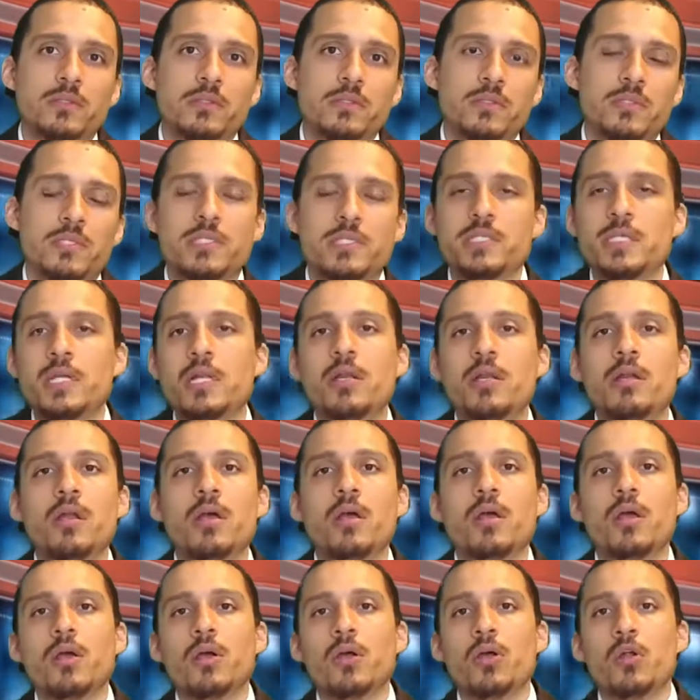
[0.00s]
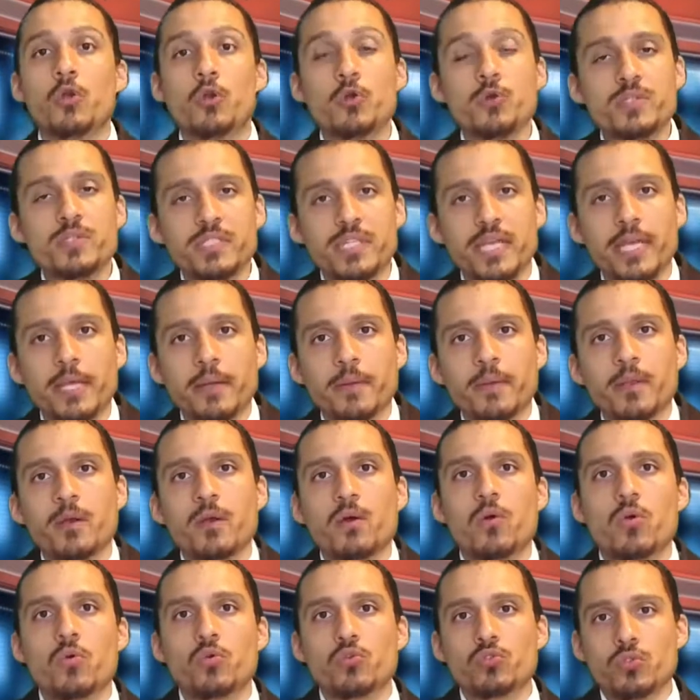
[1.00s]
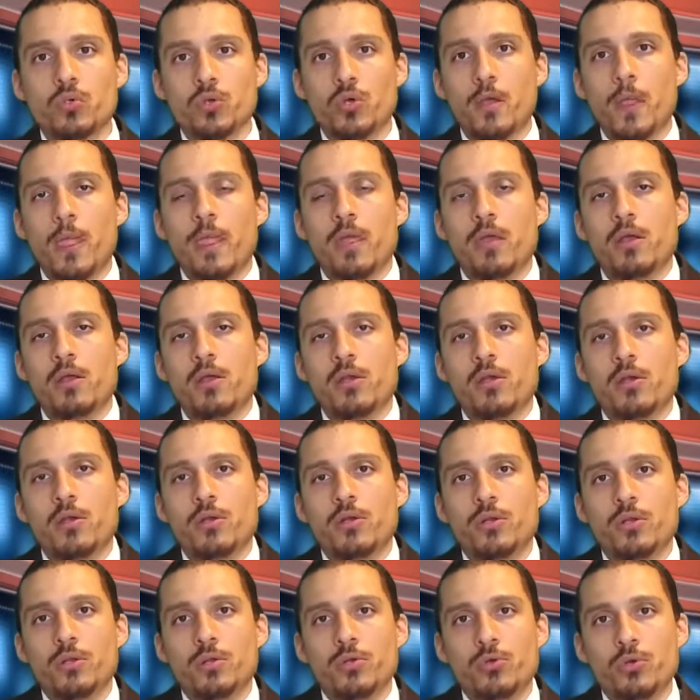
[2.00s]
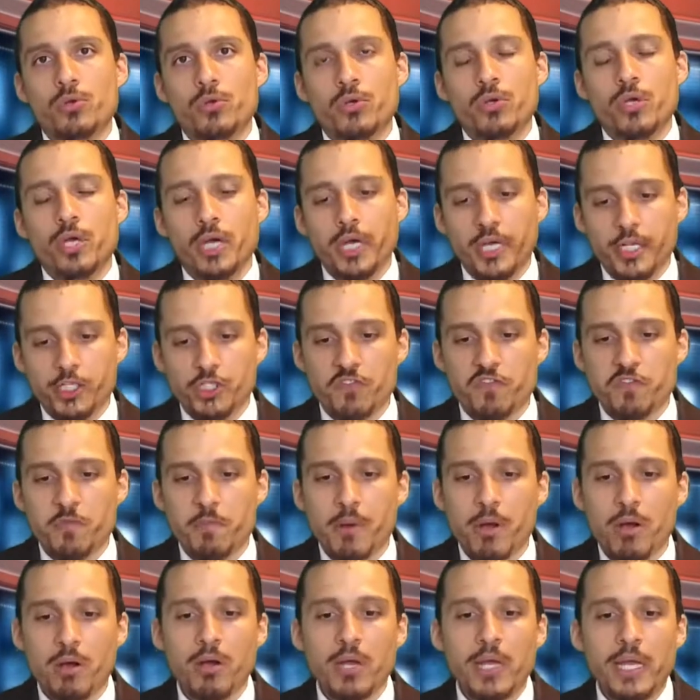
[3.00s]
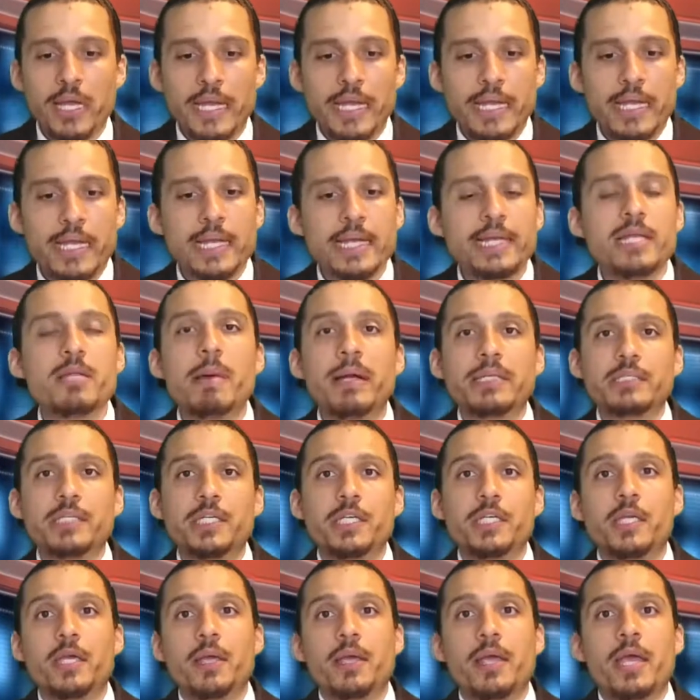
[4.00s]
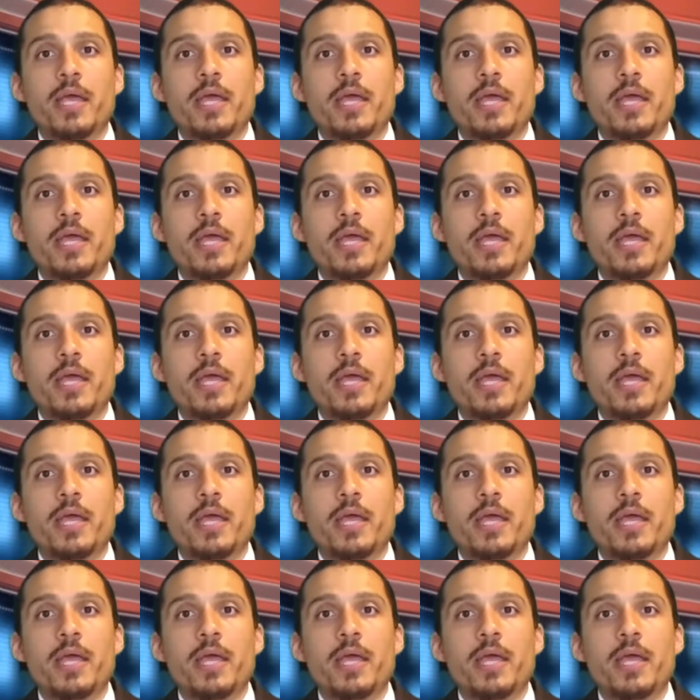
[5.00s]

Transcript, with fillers: dit-il, lutter contre le réchauffement climatique.